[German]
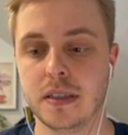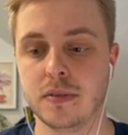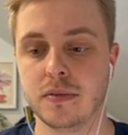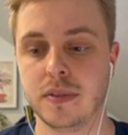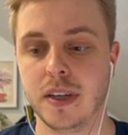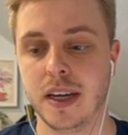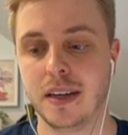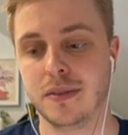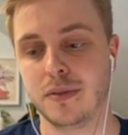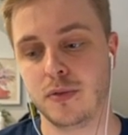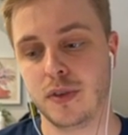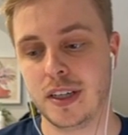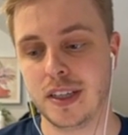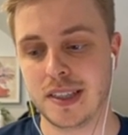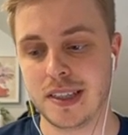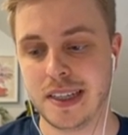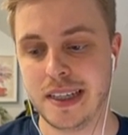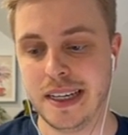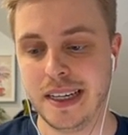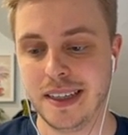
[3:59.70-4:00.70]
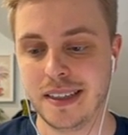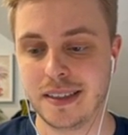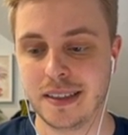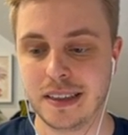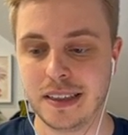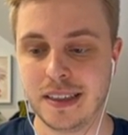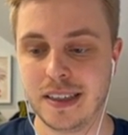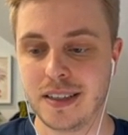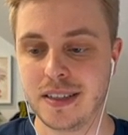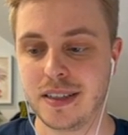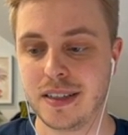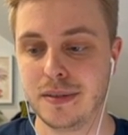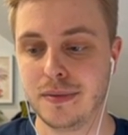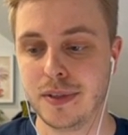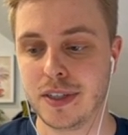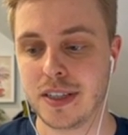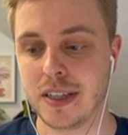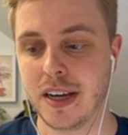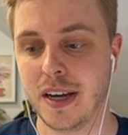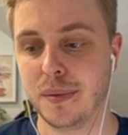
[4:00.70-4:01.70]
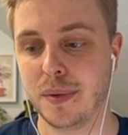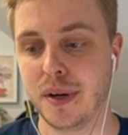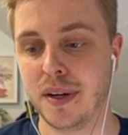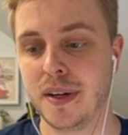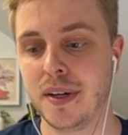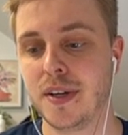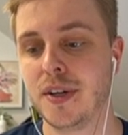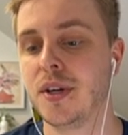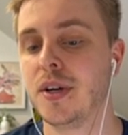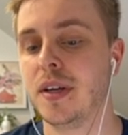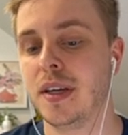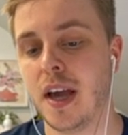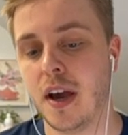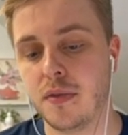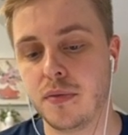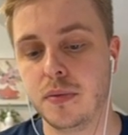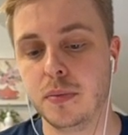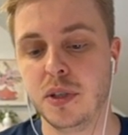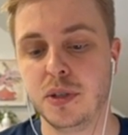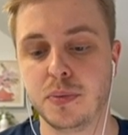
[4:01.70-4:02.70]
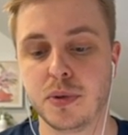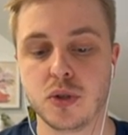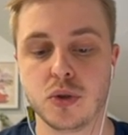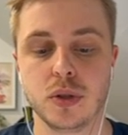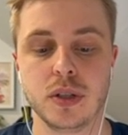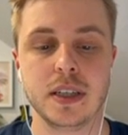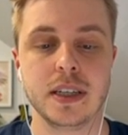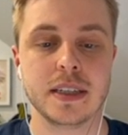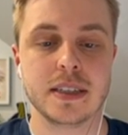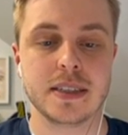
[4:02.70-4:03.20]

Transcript: werden. Wenn es lädt, hier sehen wir es einmal. Ja, für mich persönlich jetzt